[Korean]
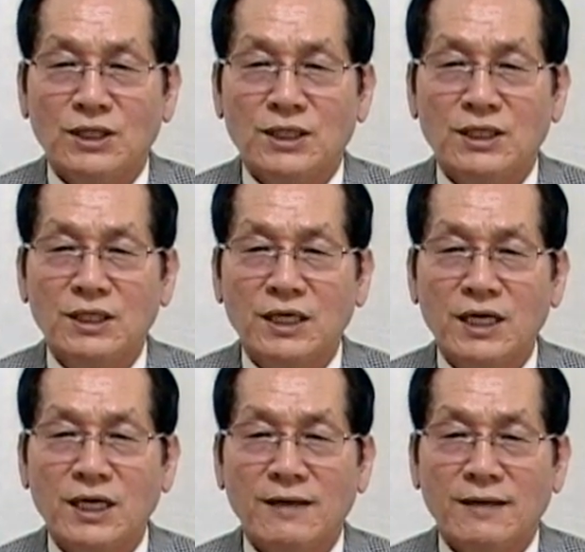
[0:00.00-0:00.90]

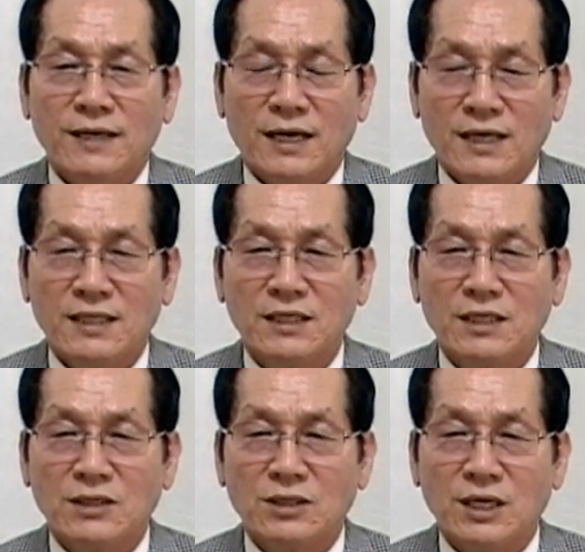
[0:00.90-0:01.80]
이들에게
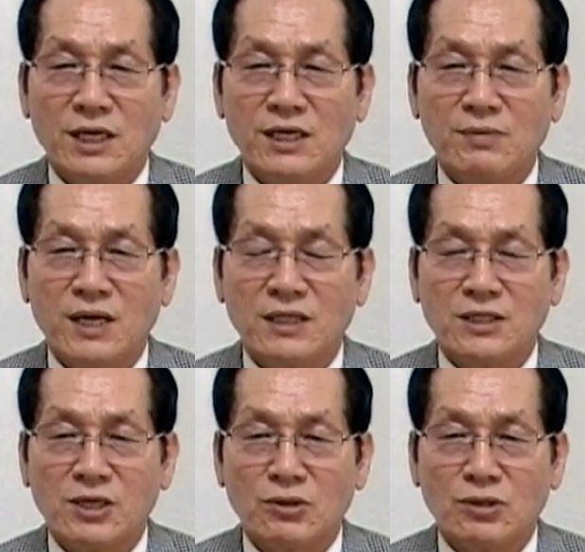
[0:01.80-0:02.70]
하나님께서 예레미야를
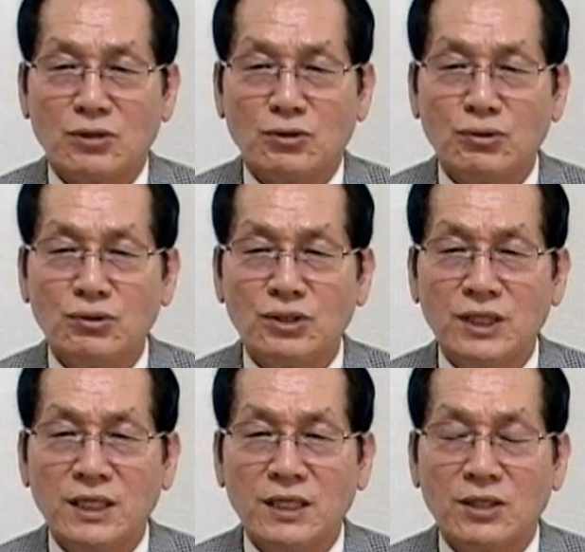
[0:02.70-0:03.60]
세워서
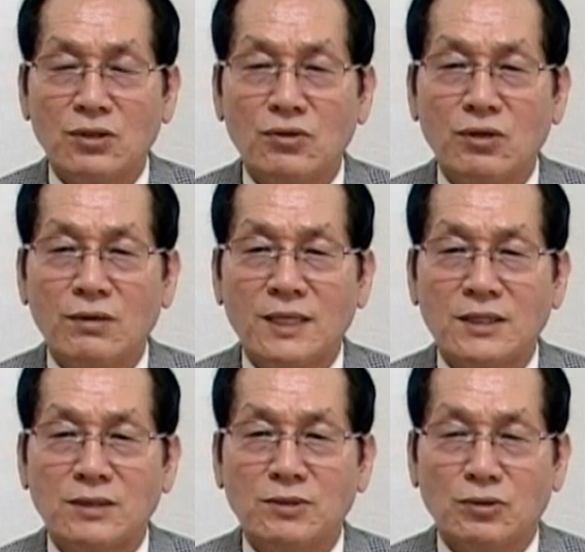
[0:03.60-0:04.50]
수차례 경고의
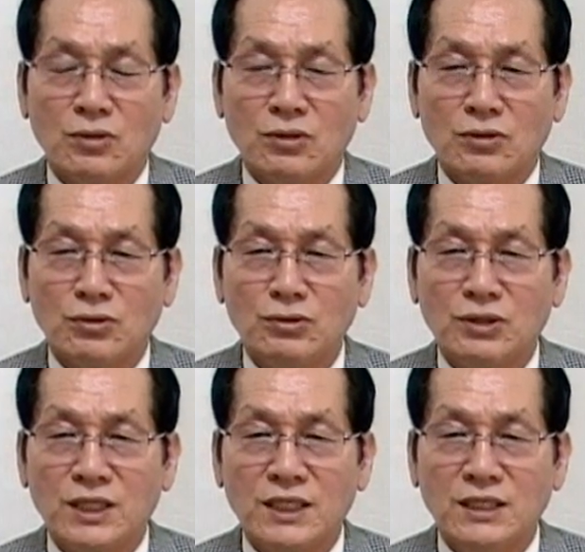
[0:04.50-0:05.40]
말씀을 두었고
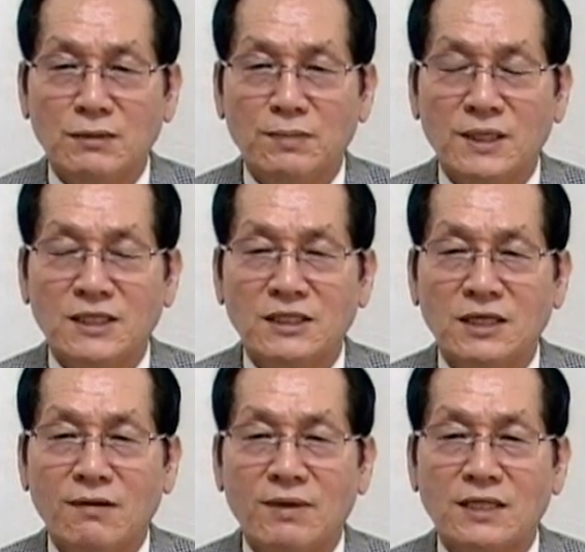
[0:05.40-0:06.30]
수차례
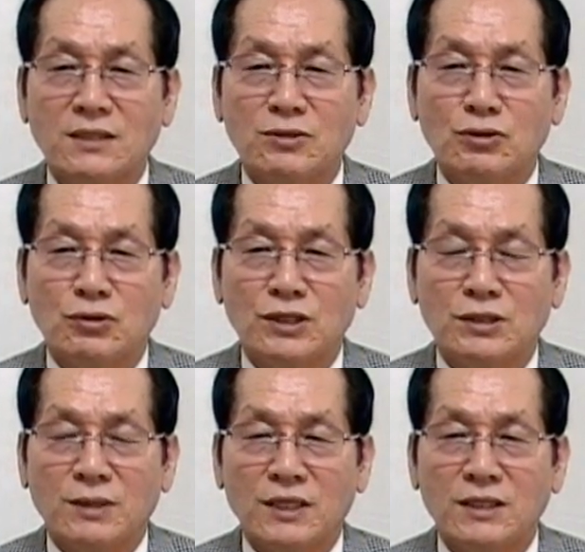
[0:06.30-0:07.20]
심판하신다는 말씀을
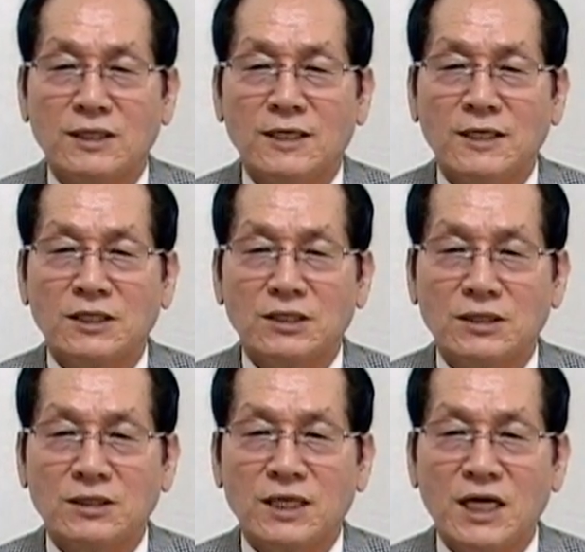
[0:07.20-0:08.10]
주었지만은
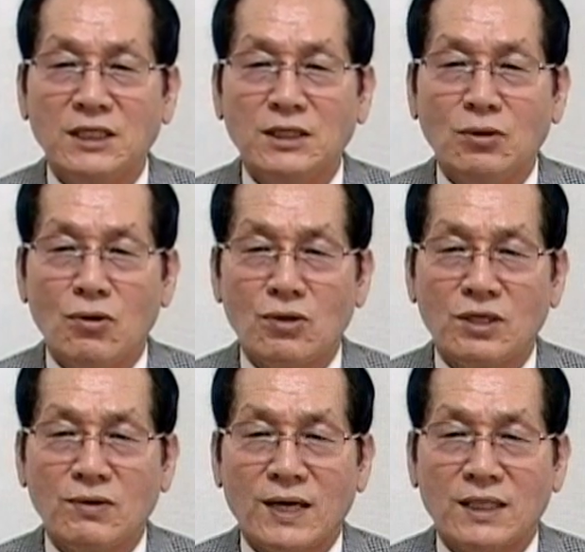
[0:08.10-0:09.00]
그들은 깨진
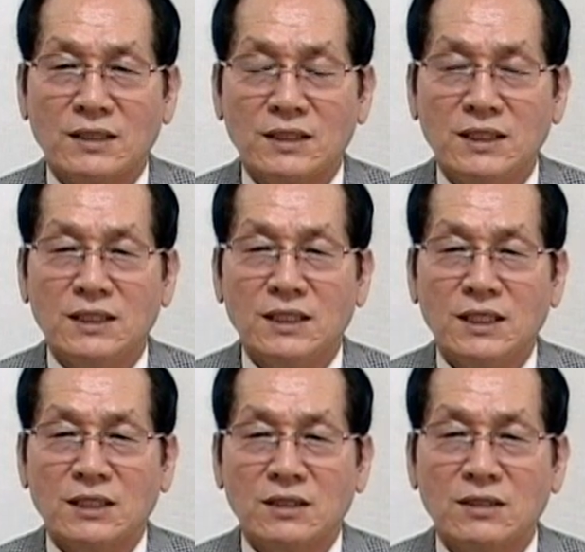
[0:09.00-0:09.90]
옹기와 같이
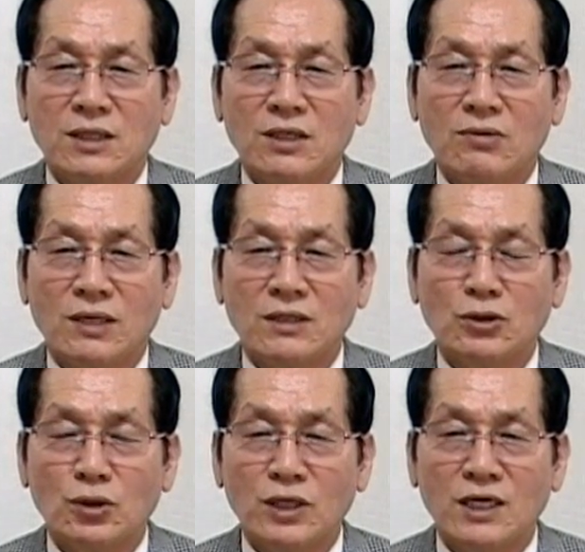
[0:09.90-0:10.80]
그런 결과를
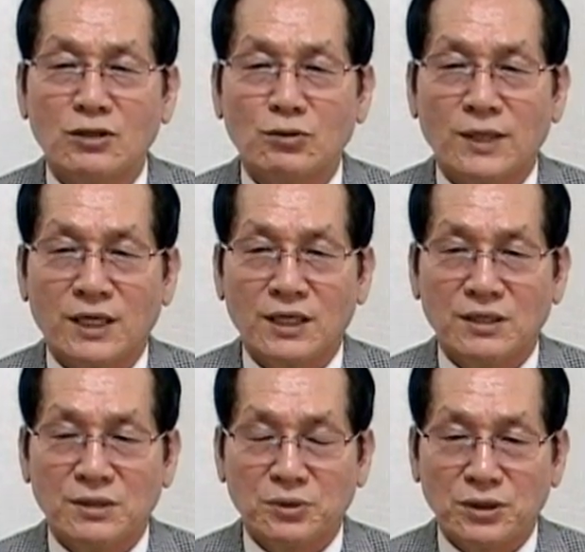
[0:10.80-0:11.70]
초래할 수밖에
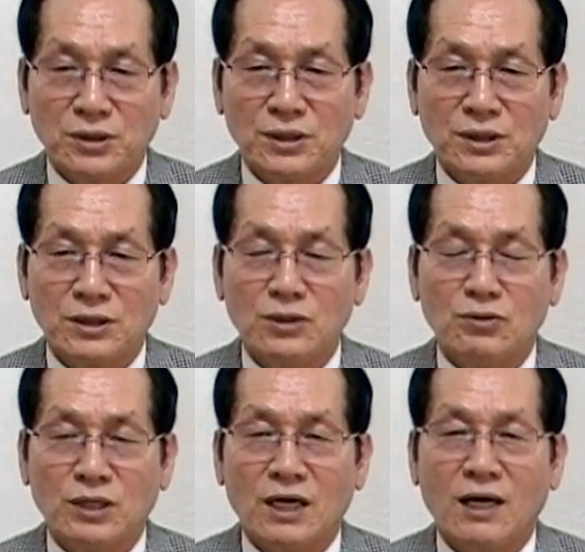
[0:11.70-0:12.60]
없었던 것을
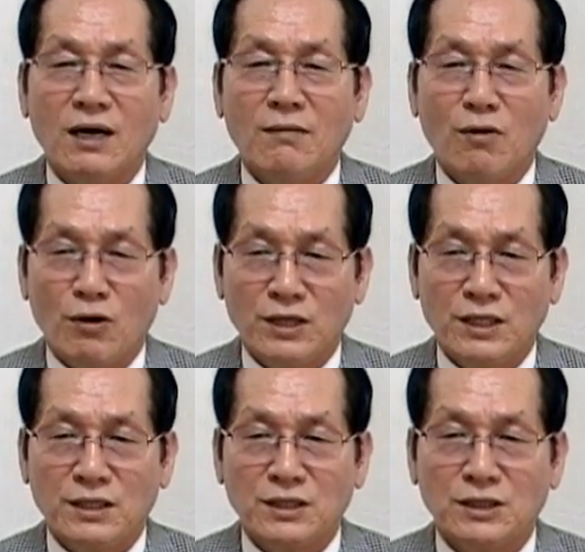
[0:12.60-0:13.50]
우리가 보게
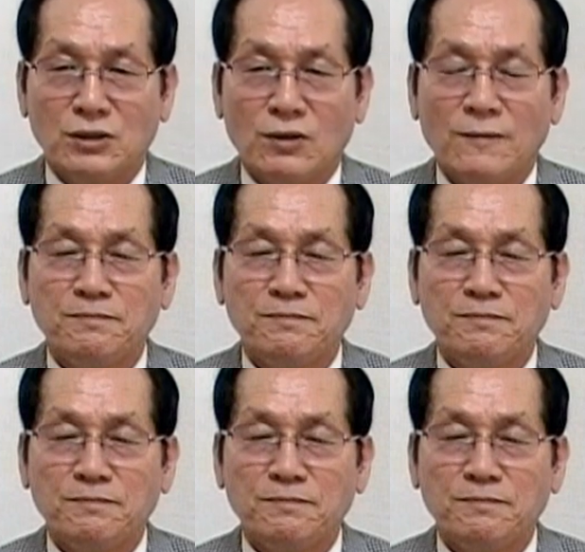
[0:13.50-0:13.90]
되는 것이죠.